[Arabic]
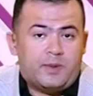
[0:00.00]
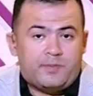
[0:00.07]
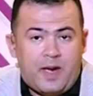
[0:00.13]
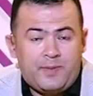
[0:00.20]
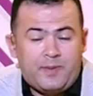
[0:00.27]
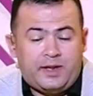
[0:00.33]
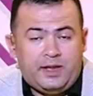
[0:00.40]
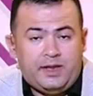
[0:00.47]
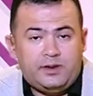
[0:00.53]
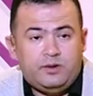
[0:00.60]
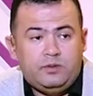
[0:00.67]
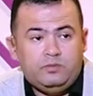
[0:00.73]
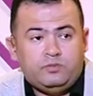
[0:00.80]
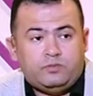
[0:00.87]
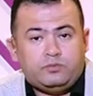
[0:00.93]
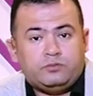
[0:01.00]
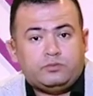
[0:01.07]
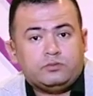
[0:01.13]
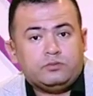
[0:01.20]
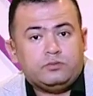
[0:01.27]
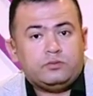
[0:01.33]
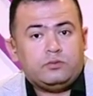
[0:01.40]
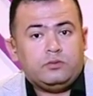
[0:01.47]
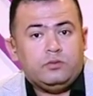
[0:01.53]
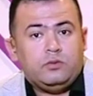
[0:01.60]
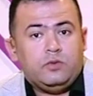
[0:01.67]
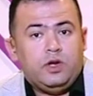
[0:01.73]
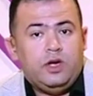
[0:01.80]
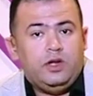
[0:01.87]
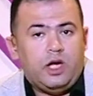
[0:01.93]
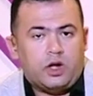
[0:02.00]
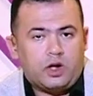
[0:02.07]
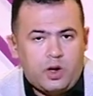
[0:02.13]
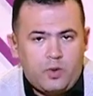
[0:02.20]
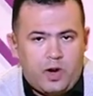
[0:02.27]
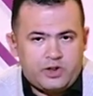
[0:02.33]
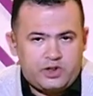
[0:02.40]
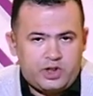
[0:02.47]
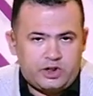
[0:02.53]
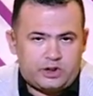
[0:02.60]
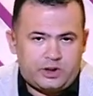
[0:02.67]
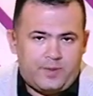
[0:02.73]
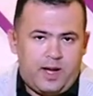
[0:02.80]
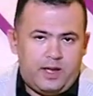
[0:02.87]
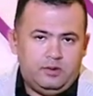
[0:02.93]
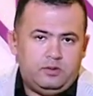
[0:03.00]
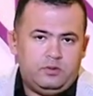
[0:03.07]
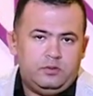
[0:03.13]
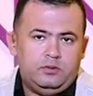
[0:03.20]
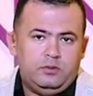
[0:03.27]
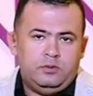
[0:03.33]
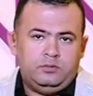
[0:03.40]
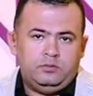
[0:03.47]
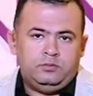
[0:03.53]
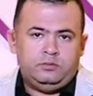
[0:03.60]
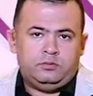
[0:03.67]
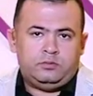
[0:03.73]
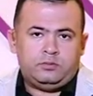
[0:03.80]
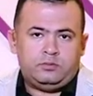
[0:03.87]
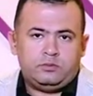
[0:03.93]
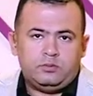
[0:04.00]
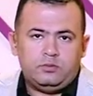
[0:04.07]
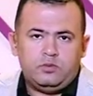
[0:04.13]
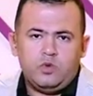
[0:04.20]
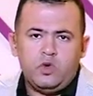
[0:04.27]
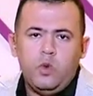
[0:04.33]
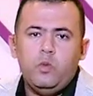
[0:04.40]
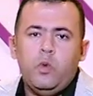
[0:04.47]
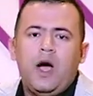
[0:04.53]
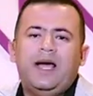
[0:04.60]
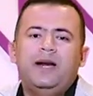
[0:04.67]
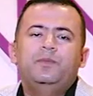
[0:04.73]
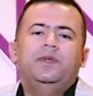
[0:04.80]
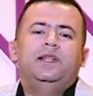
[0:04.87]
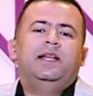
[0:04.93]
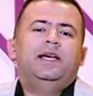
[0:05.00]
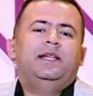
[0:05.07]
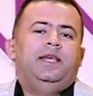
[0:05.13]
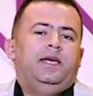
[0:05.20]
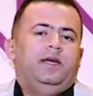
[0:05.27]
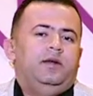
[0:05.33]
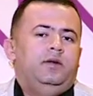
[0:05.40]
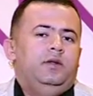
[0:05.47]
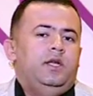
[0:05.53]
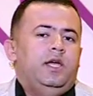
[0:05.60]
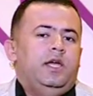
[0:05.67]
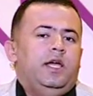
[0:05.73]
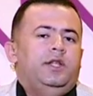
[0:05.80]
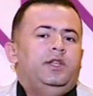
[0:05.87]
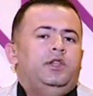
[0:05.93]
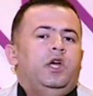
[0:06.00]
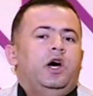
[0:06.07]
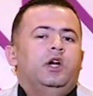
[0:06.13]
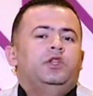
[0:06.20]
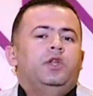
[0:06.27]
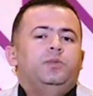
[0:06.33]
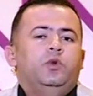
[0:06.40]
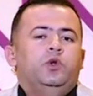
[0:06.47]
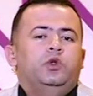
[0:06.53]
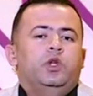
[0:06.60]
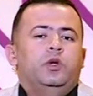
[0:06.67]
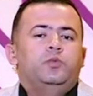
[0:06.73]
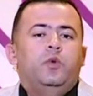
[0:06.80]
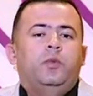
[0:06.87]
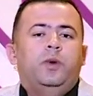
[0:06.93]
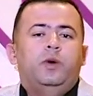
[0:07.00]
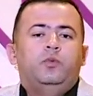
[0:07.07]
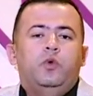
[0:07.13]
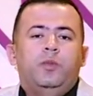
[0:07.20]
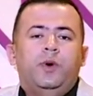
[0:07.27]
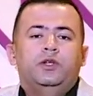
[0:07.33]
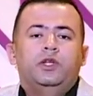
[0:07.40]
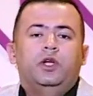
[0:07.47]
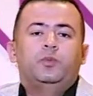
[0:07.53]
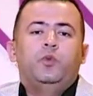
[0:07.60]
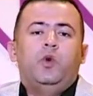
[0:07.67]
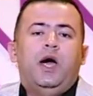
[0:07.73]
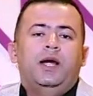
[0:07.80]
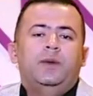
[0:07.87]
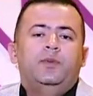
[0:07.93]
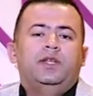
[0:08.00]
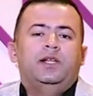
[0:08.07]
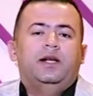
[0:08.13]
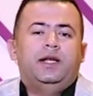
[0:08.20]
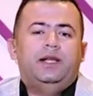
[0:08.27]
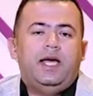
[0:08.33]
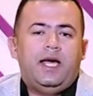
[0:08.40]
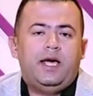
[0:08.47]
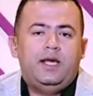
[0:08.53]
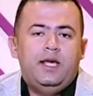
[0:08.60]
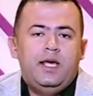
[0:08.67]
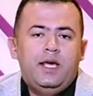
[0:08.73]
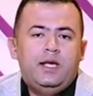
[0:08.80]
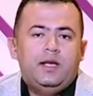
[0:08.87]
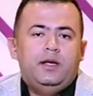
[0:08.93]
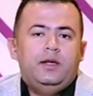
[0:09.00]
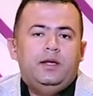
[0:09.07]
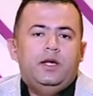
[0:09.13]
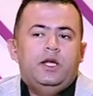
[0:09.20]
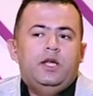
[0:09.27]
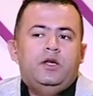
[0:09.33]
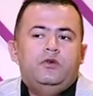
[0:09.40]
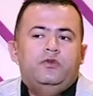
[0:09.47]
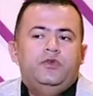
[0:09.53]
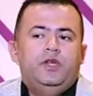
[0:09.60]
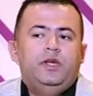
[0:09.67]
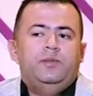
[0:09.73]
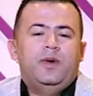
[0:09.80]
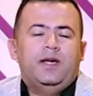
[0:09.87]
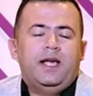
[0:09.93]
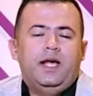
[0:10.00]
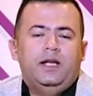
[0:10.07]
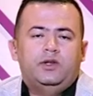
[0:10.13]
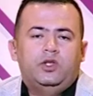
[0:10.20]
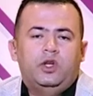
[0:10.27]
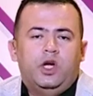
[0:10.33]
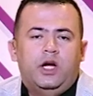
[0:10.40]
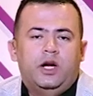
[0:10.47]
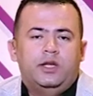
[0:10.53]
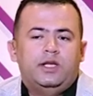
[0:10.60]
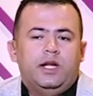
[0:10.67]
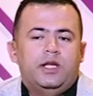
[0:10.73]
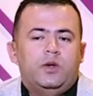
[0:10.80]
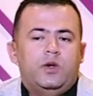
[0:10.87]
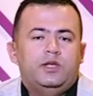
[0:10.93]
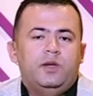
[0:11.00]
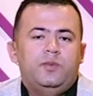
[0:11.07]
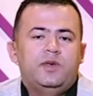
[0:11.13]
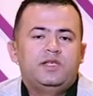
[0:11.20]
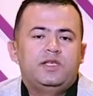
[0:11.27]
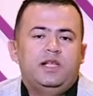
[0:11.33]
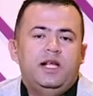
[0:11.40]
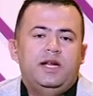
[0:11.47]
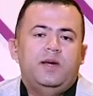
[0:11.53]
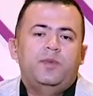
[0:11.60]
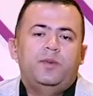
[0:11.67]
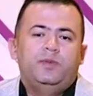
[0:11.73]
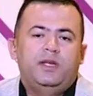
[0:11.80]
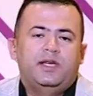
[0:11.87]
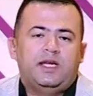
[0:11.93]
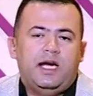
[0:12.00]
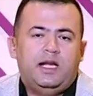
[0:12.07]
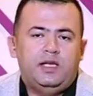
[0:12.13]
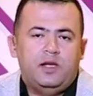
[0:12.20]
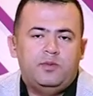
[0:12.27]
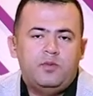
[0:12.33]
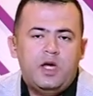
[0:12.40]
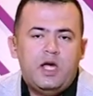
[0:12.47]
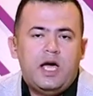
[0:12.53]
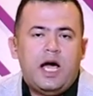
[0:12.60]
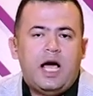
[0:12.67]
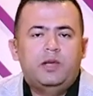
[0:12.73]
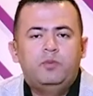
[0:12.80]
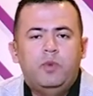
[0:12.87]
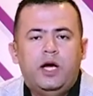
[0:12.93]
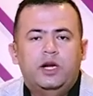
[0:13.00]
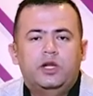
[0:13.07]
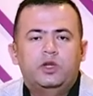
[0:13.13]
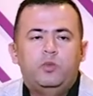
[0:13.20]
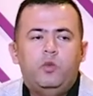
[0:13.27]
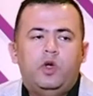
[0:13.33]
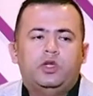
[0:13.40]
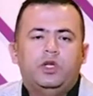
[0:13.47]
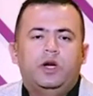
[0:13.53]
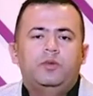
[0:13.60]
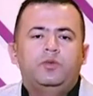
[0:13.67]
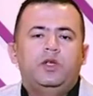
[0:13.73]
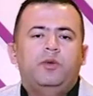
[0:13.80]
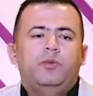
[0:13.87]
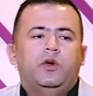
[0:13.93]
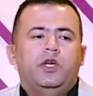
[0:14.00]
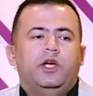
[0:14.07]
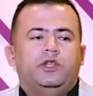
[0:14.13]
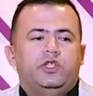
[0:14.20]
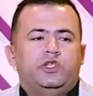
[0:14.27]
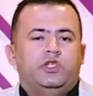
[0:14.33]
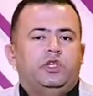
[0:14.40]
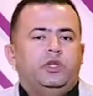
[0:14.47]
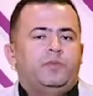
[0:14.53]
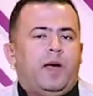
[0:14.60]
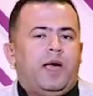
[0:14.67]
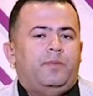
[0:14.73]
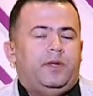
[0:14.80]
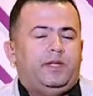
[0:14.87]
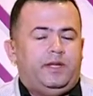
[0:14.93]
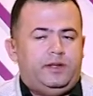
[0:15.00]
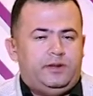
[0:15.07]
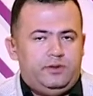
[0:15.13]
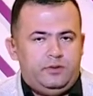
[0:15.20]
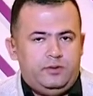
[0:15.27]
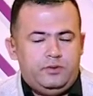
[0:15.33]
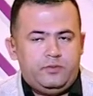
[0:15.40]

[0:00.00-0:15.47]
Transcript: بقريه محمد عيد اللي ارقامه على الشاشه طبعا محاربه الغلاء احنا النهارده بنطلق مبادره محاربه الغلاء في مجال تجاره الادوات المنزليه لما بنتكلم عن المعرض المحترم ده بقياده الصديق محمد عيد